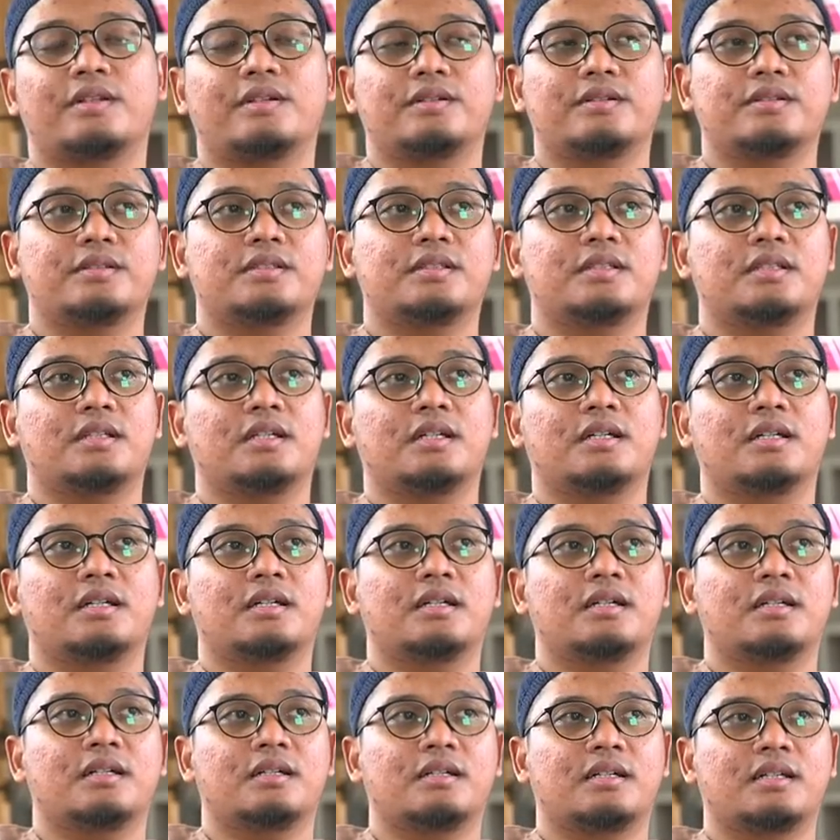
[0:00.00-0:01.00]
terus
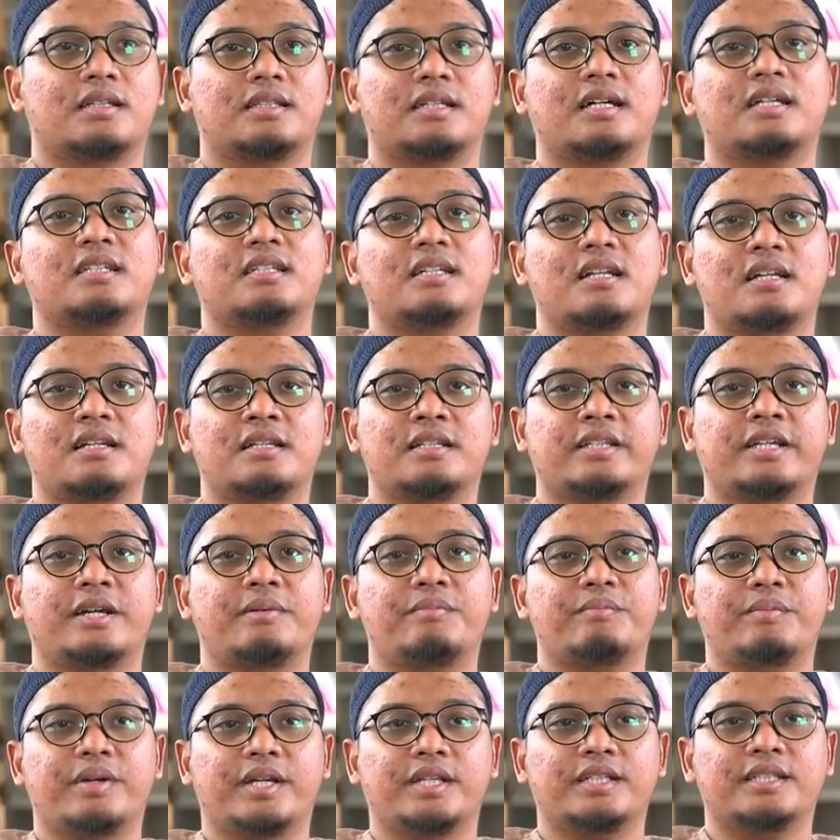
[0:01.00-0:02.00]
uh, kita ngejalanin
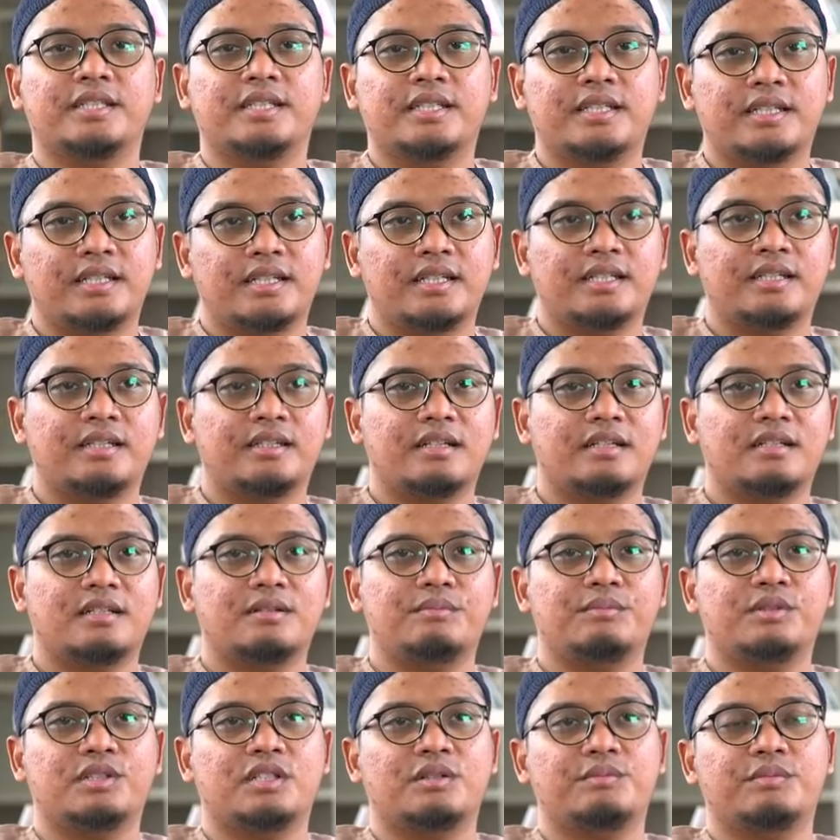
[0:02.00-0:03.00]
kampanyenya ya kan
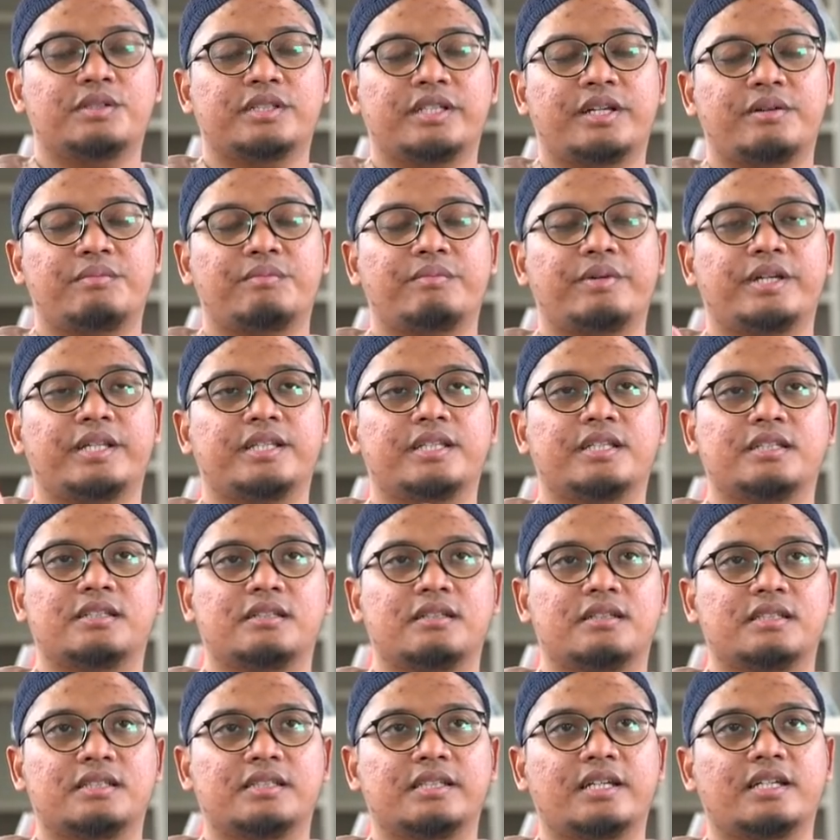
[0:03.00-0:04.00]
habis habis kampanyenya
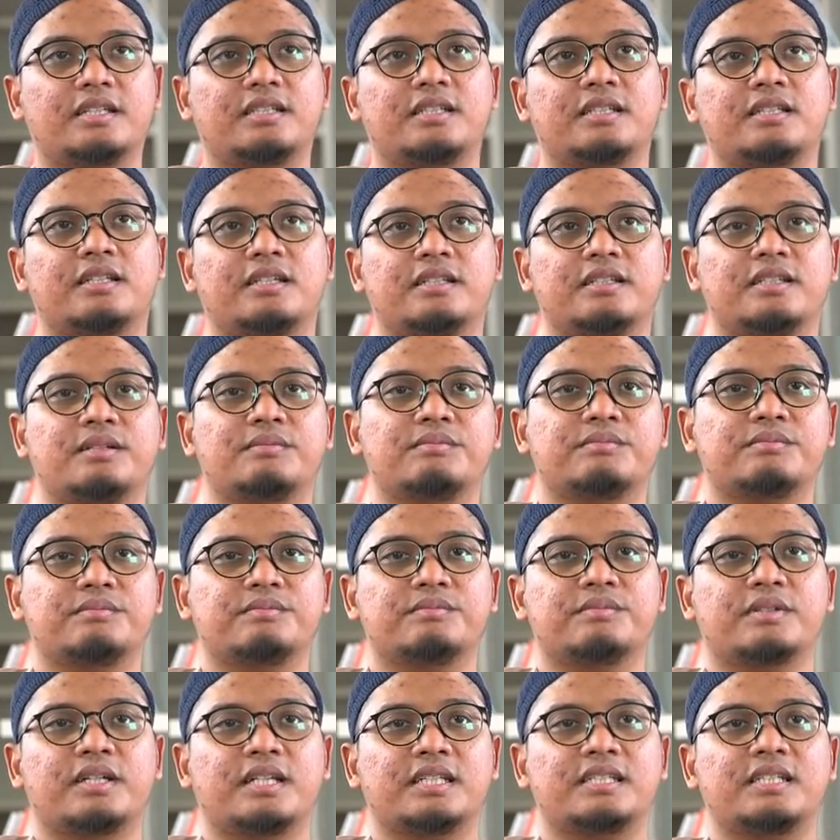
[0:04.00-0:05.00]
selesai sekitar jam
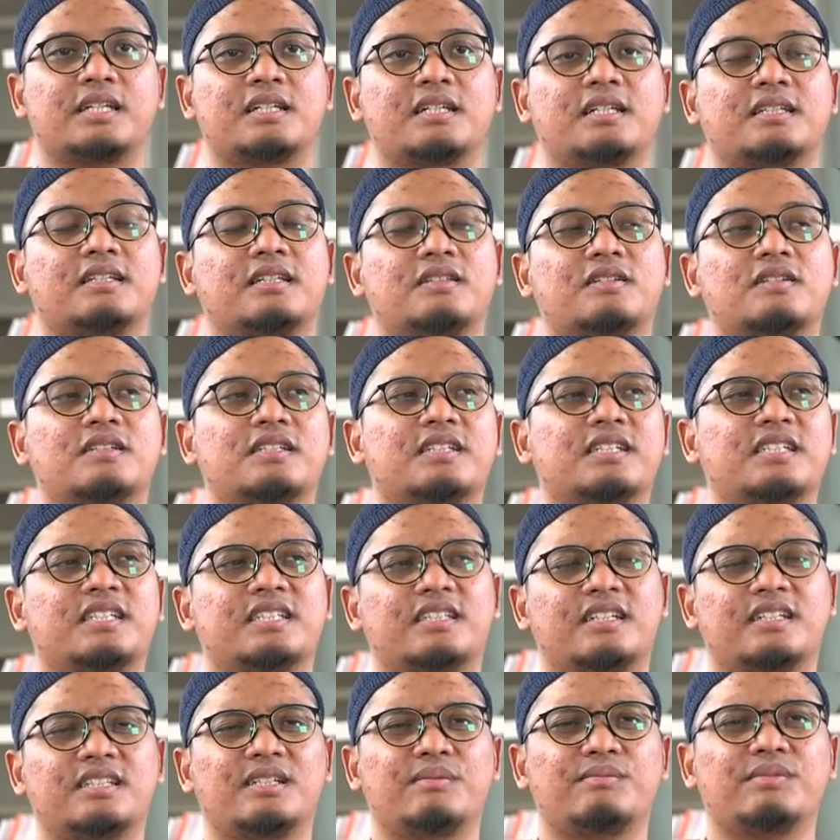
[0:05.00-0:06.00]
kerjaan kita tuh
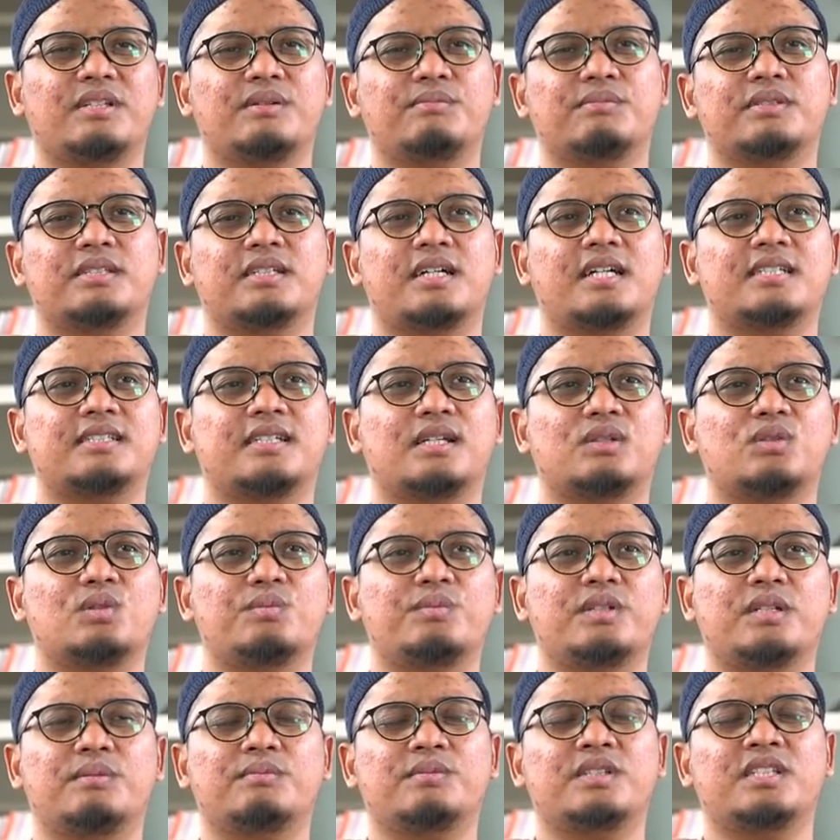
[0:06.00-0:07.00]
sekitar jam jam setengah satu
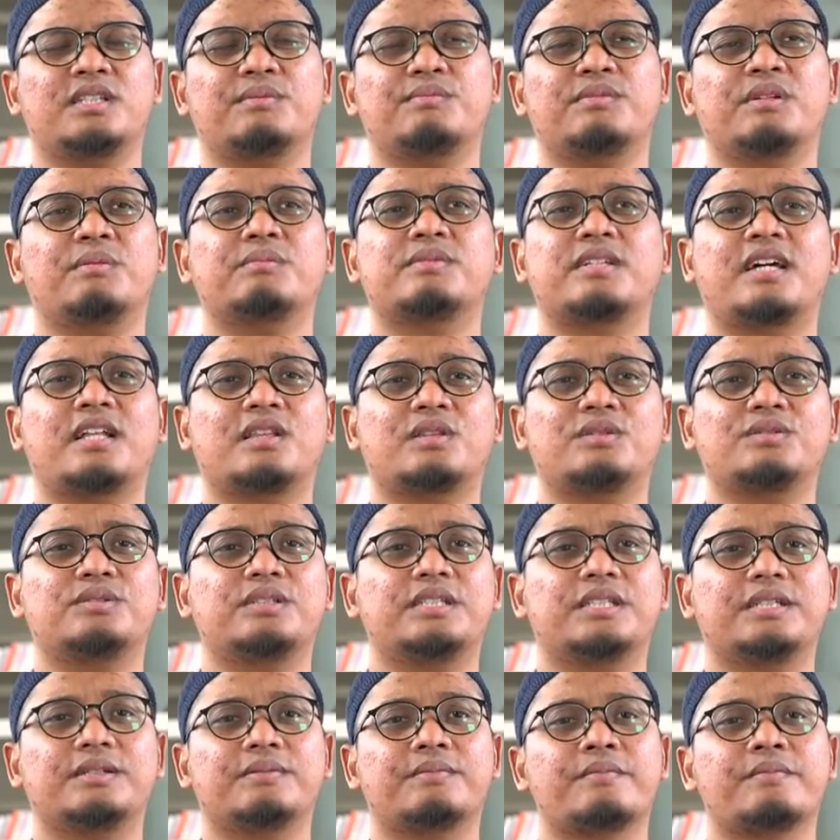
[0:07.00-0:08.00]
jam jam jam satu deh